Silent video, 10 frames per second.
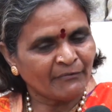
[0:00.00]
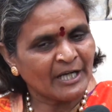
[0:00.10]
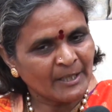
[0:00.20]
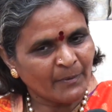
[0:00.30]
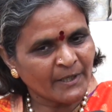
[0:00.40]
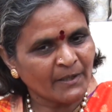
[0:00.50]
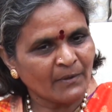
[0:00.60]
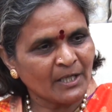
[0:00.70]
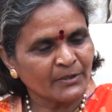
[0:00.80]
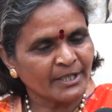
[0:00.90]
వెళ్ళిపోయే
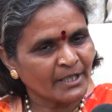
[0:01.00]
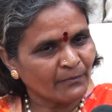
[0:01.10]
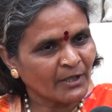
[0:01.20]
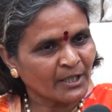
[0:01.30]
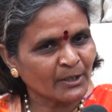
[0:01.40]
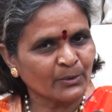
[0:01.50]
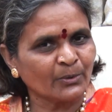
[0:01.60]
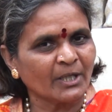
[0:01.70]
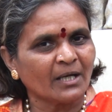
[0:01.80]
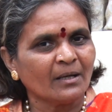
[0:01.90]
వాళ్ళు ఏ ఒక్కరూ
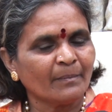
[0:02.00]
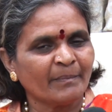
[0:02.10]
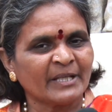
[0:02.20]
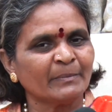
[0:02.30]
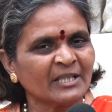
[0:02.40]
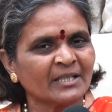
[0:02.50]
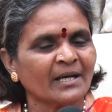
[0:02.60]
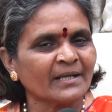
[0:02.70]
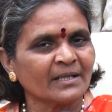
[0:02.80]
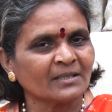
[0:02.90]
కూడా పది మంది
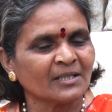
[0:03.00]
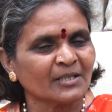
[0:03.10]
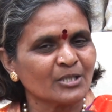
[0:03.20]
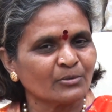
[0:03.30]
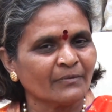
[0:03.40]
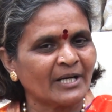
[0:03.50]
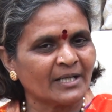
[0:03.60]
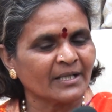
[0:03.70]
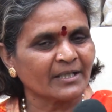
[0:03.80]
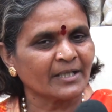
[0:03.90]
కార్యకర్తలను తీసుకుని
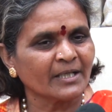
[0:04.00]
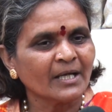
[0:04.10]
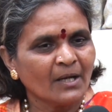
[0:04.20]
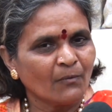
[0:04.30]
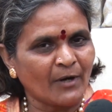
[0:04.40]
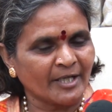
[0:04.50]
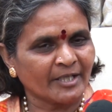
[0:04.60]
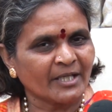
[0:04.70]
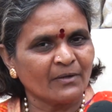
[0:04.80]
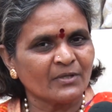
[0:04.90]
వెళ్ళట్లేదండి
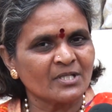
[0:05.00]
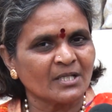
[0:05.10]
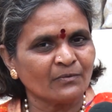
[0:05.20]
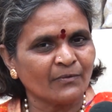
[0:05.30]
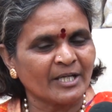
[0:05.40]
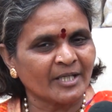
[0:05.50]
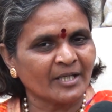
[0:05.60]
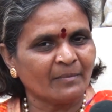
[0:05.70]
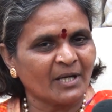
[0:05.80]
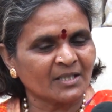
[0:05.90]
ఒంటరిగా వచ్చారు
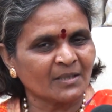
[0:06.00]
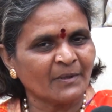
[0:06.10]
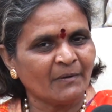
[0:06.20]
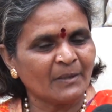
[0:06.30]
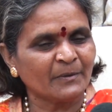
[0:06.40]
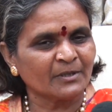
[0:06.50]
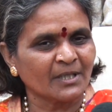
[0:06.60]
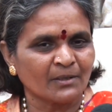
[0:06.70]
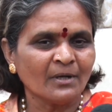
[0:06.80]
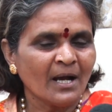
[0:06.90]
ఒంటరిగా మాత్రమే
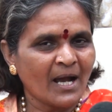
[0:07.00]
వెళ్ళిపోతున్నారు